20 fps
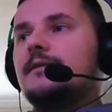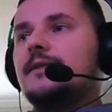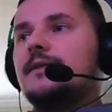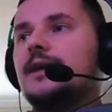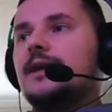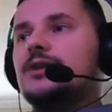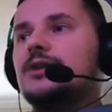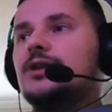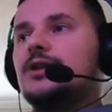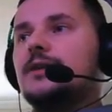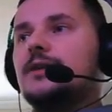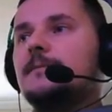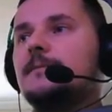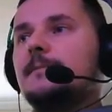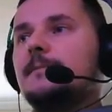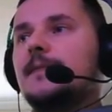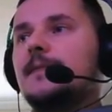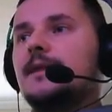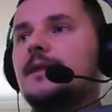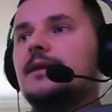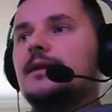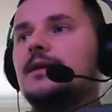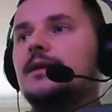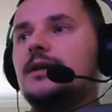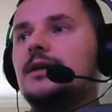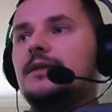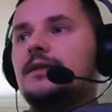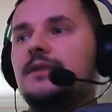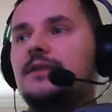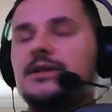placie
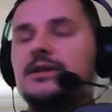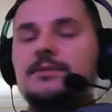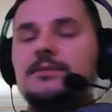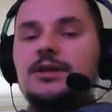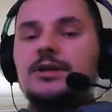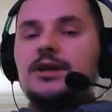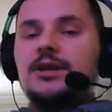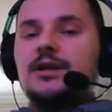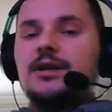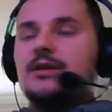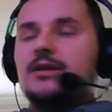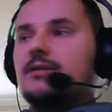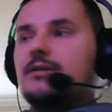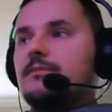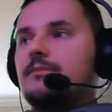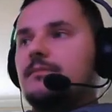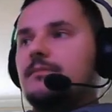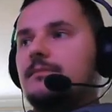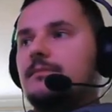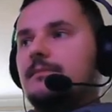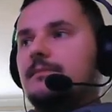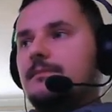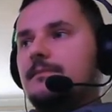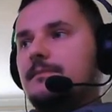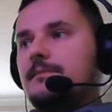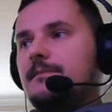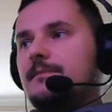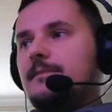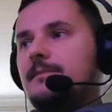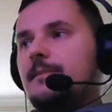i w naramiennikach.
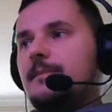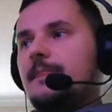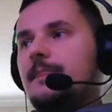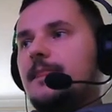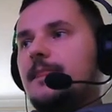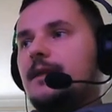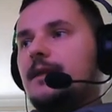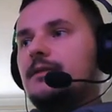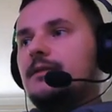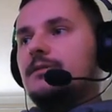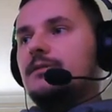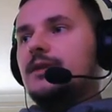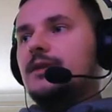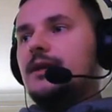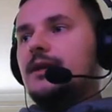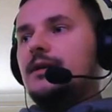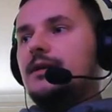Ok?